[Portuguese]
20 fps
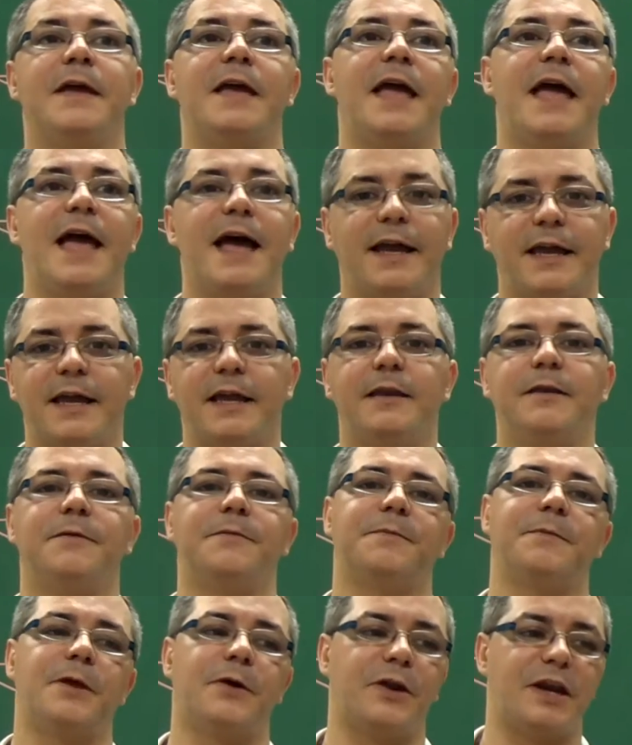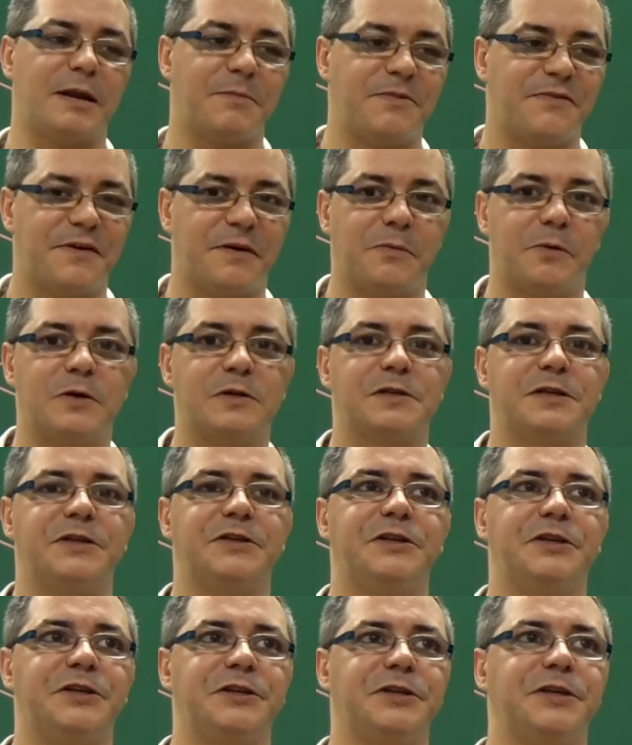É aquele teorema famoso que
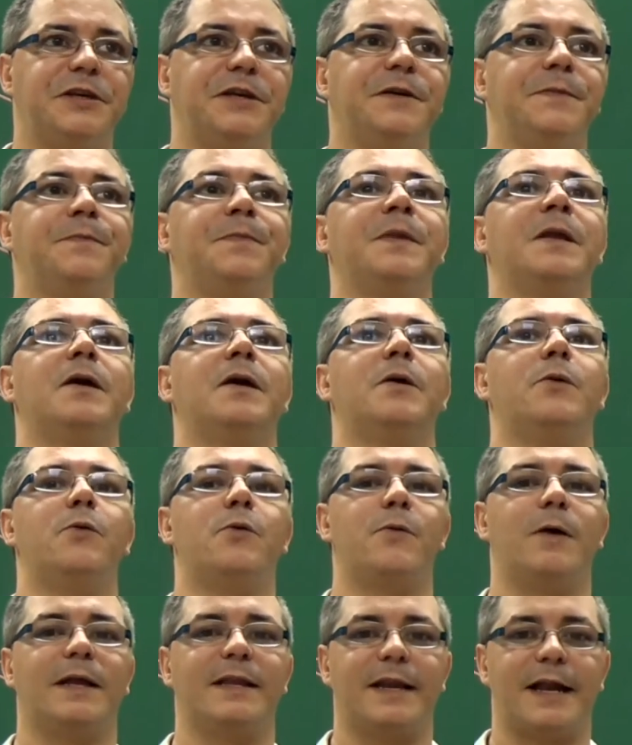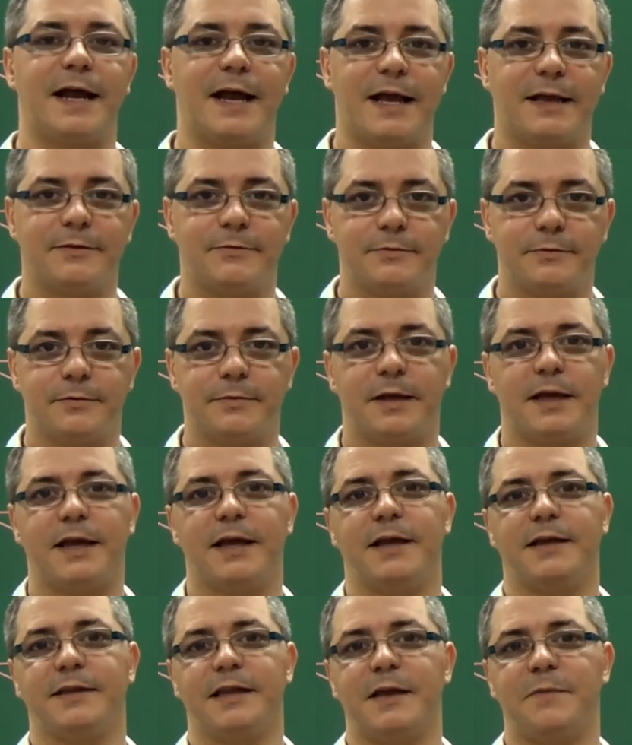diz que o quadrado
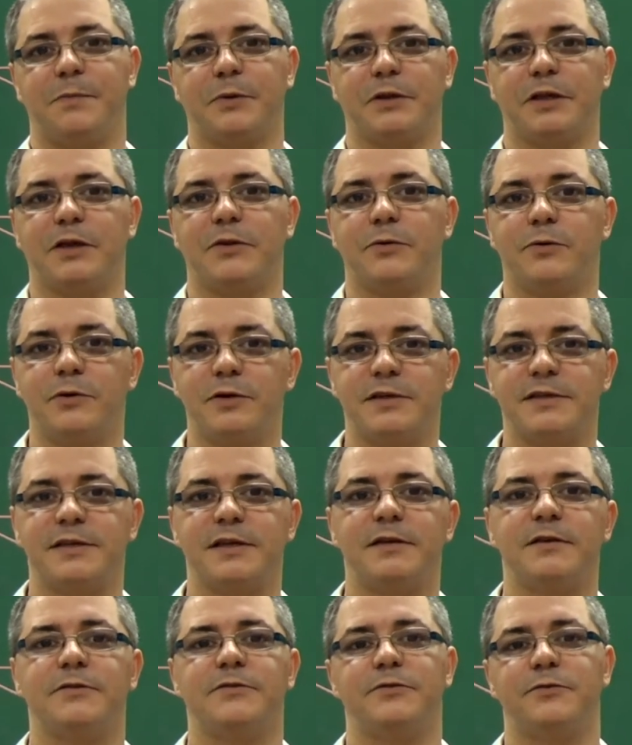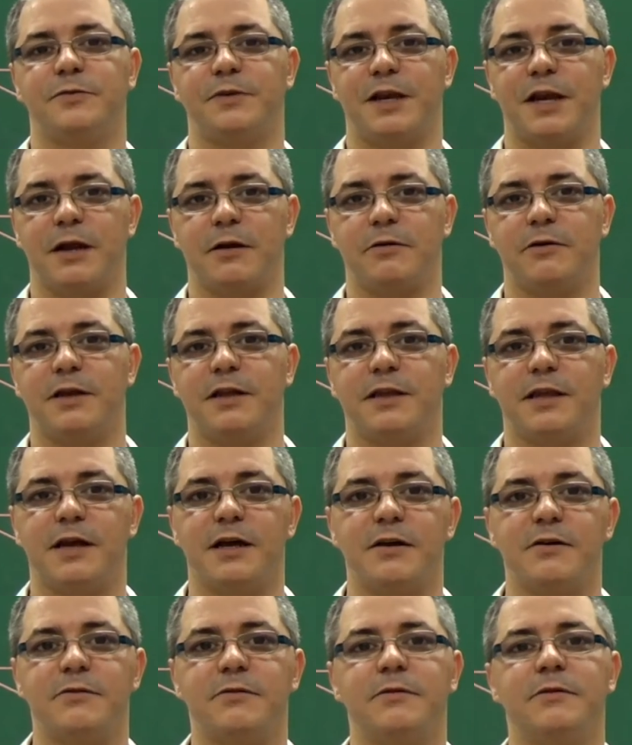da hipotenusa de um triângulo
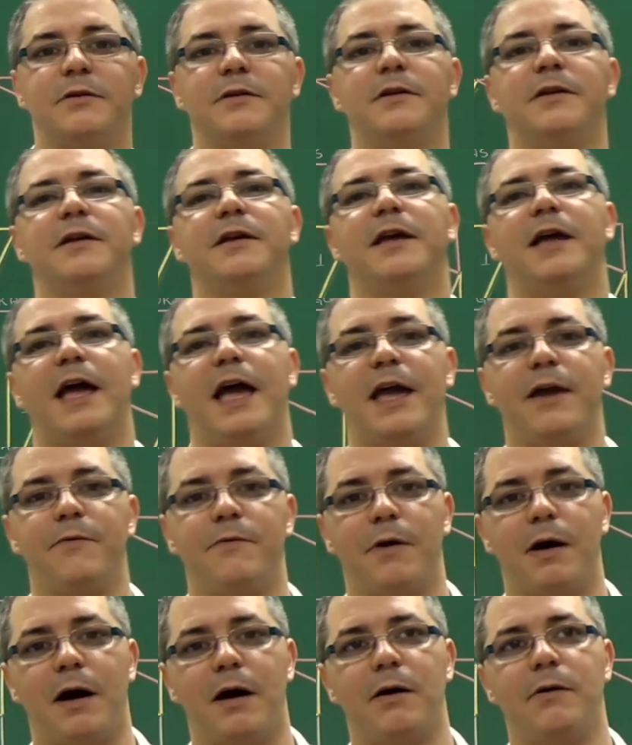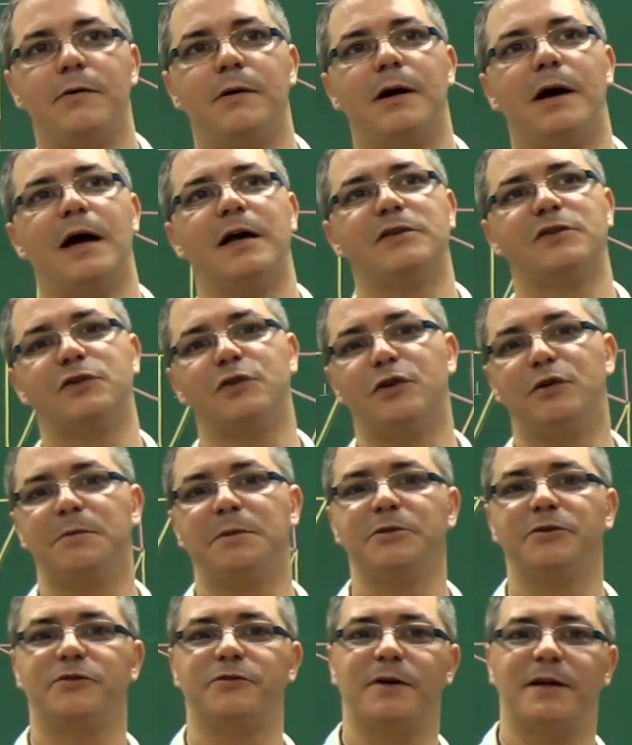retângulo é igual à
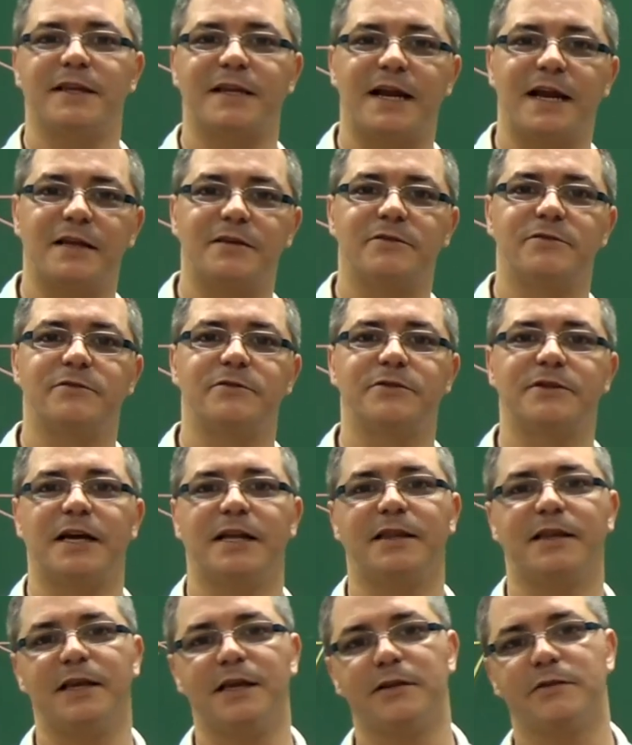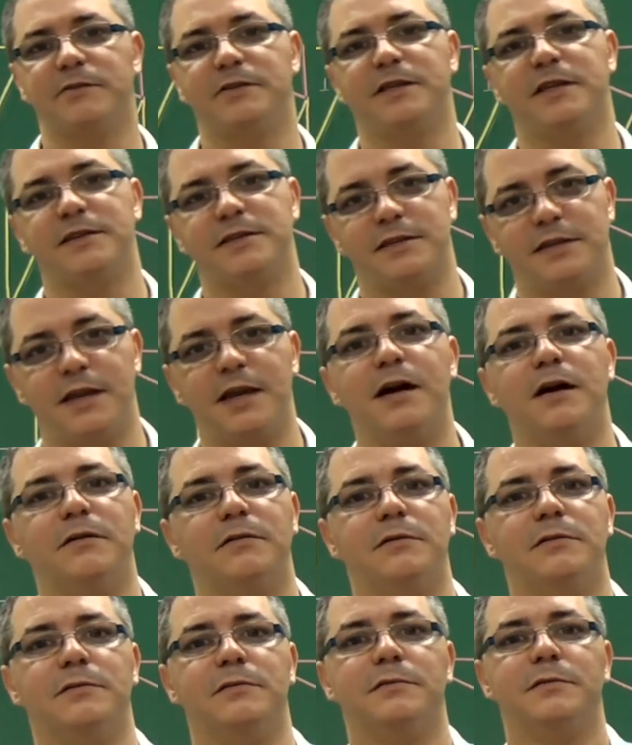soma dos quadrados dos catetos desse triângulo,
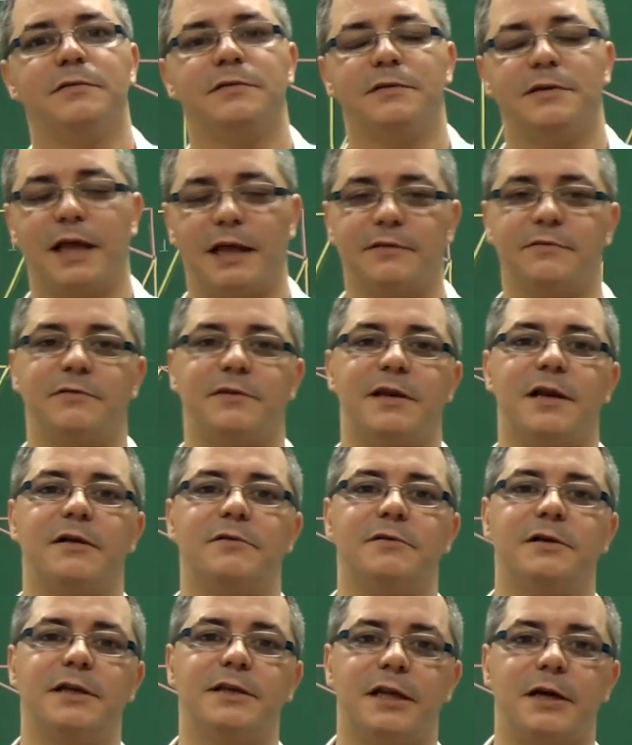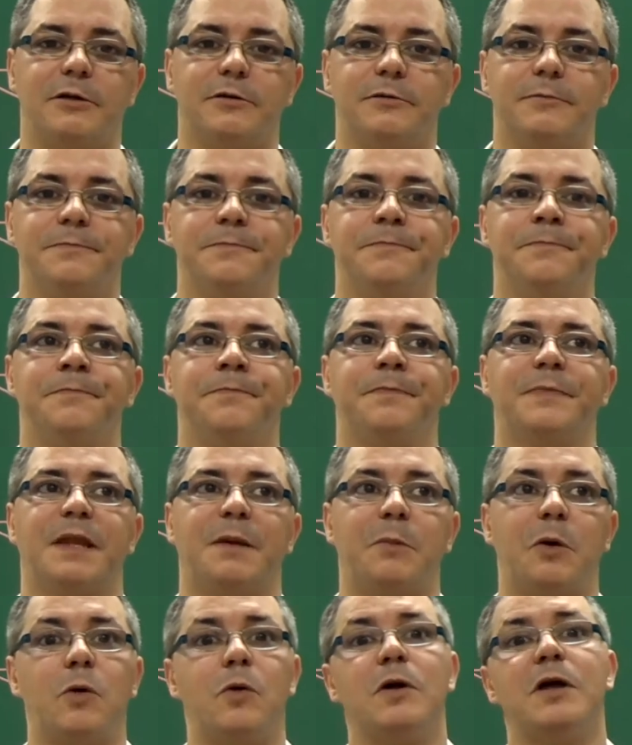tá? do triângulo retângulo. Tá
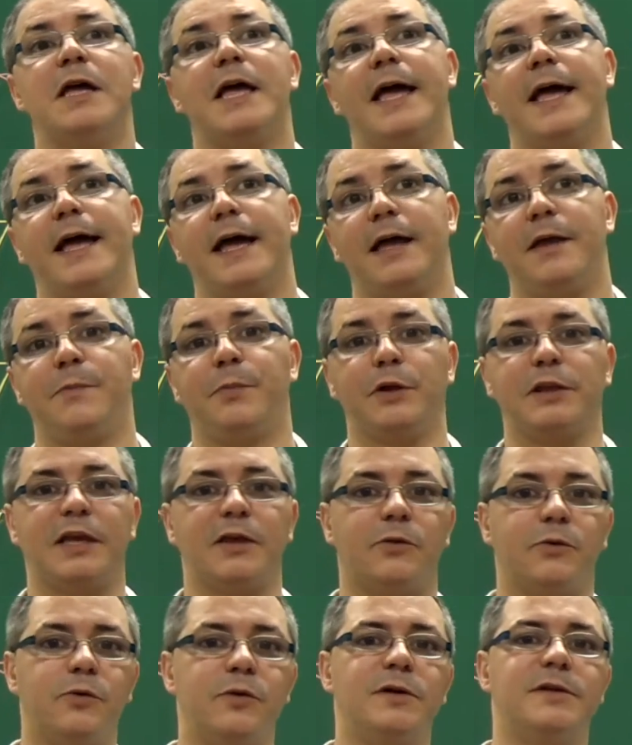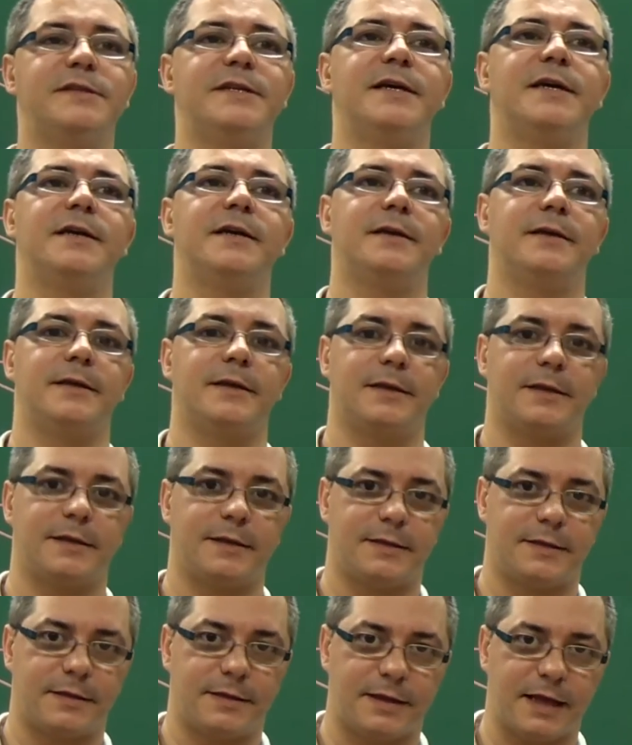bom, é, hipotenusa,
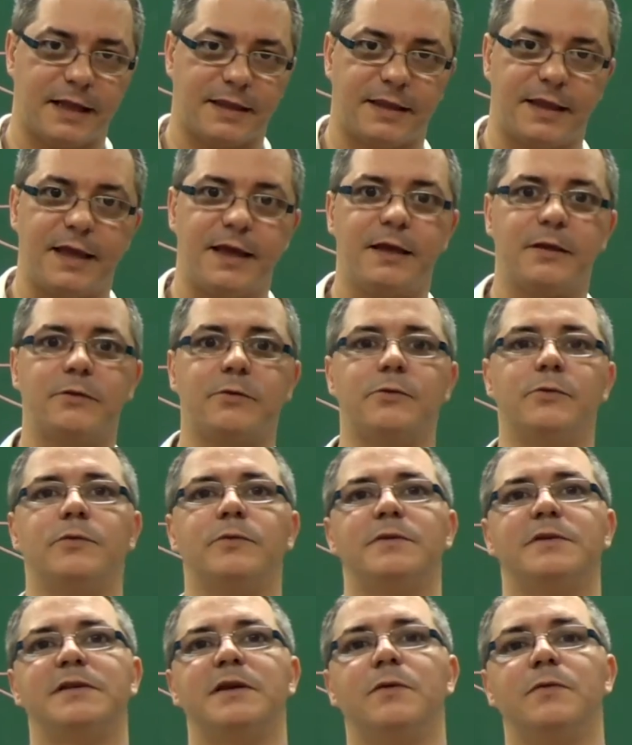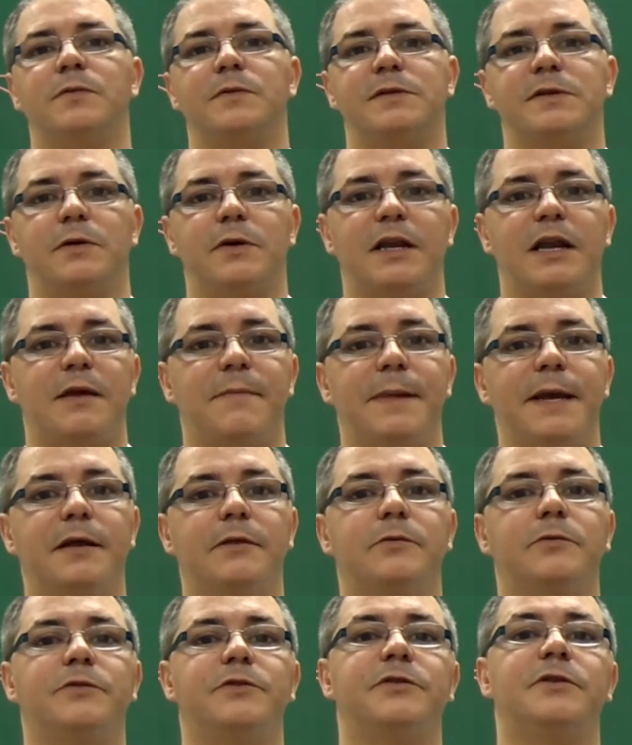cateto são, são
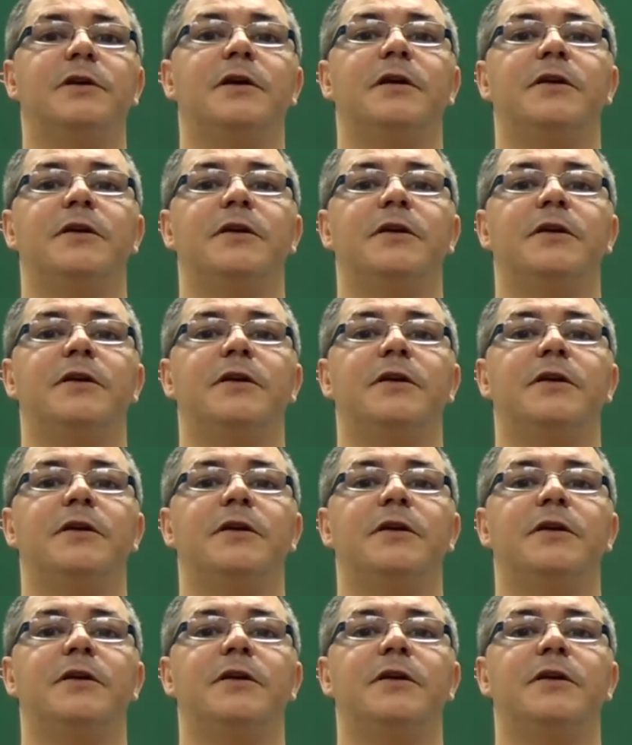elementos